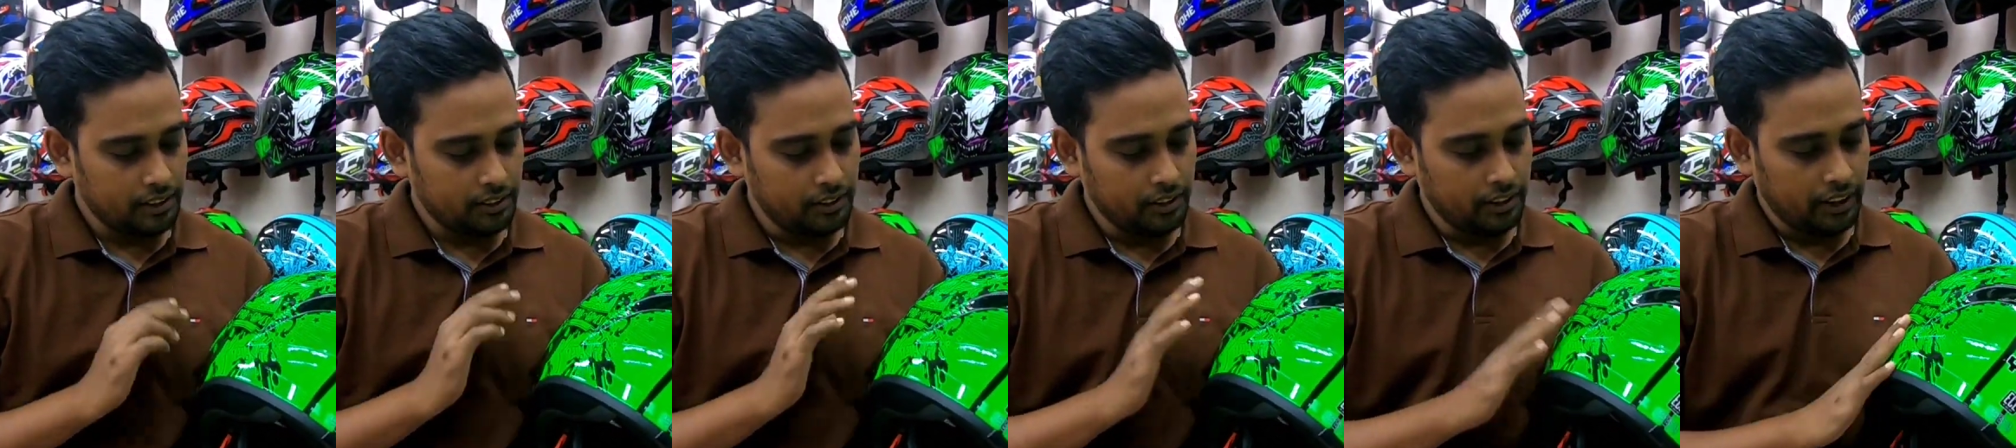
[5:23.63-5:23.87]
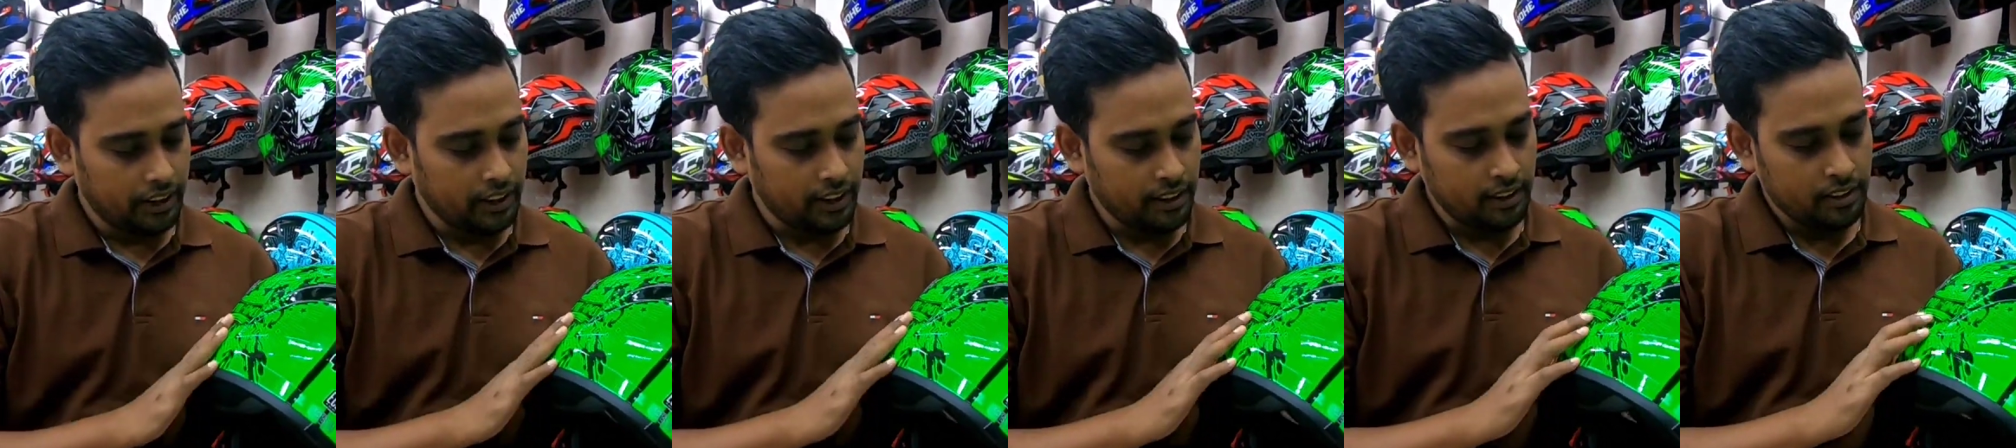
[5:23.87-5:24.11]

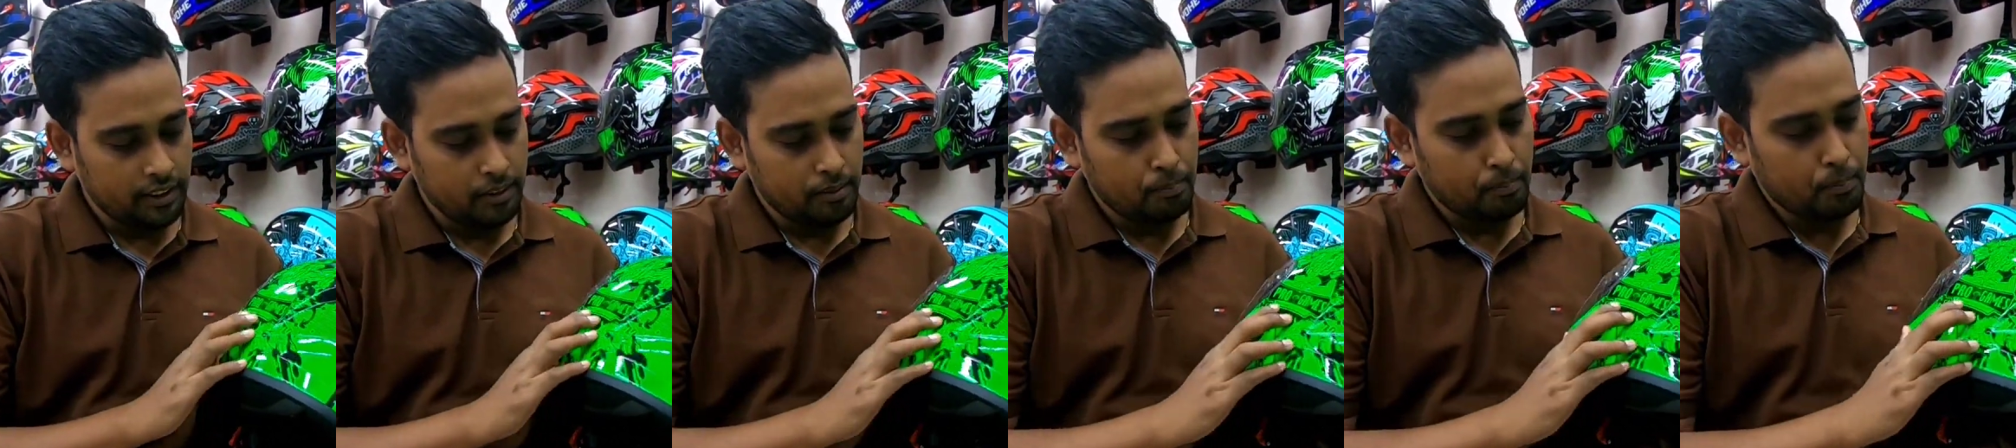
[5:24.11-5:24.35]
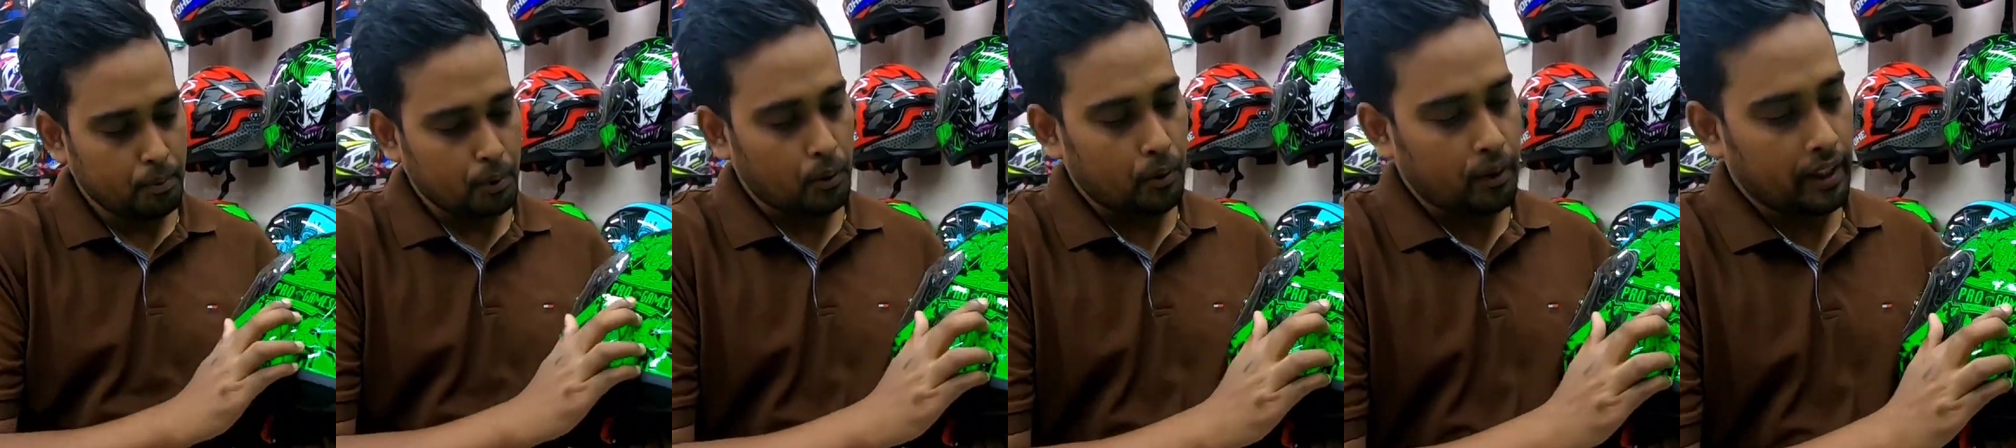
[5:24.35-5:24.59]
ইউহির
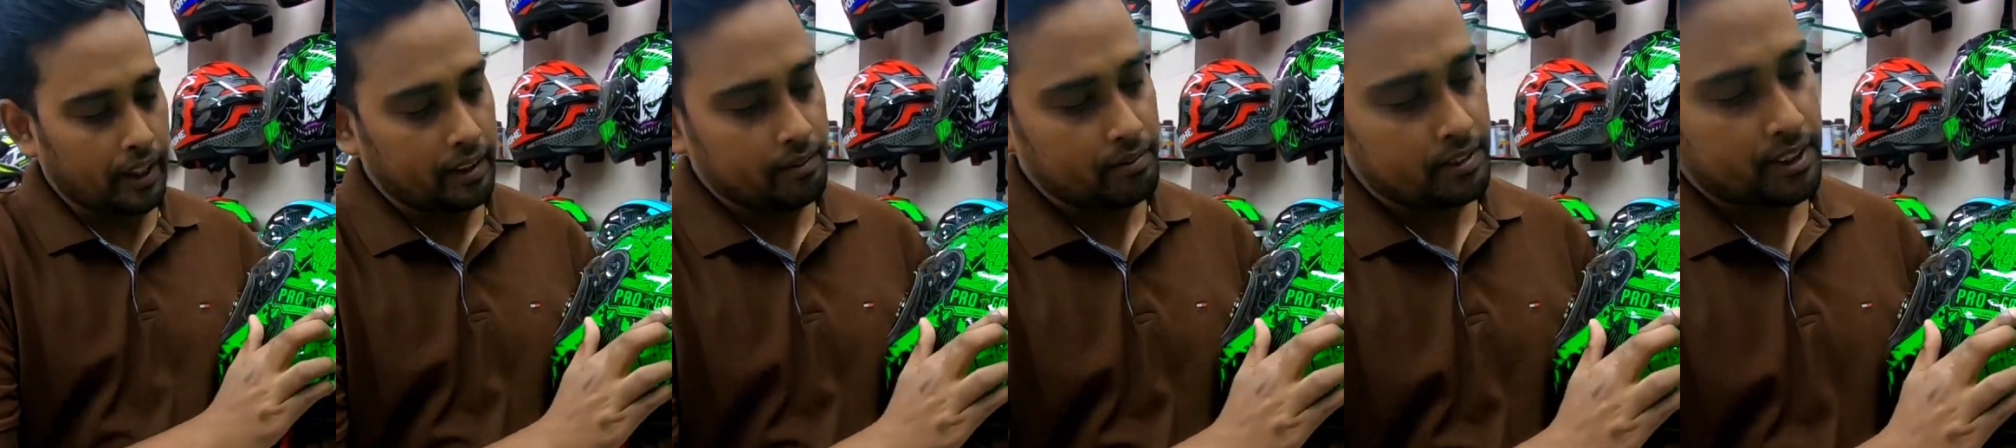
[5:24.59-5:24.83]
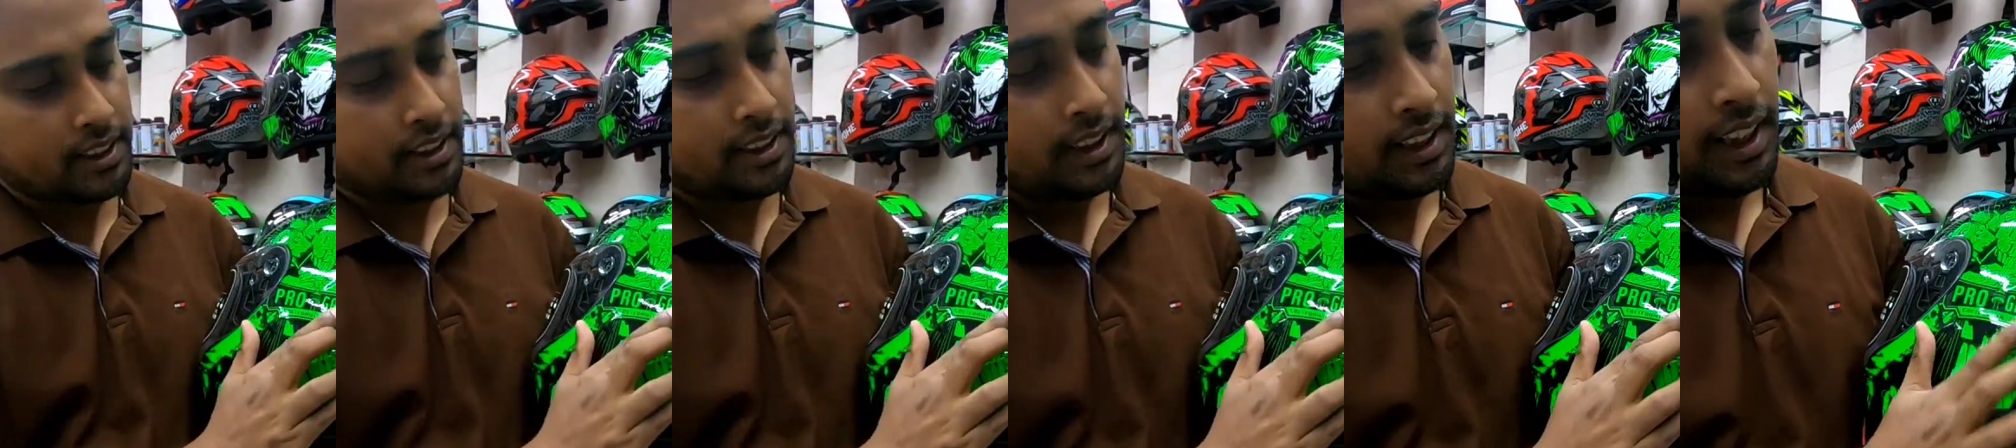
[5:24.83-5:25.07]
প্রো গেমস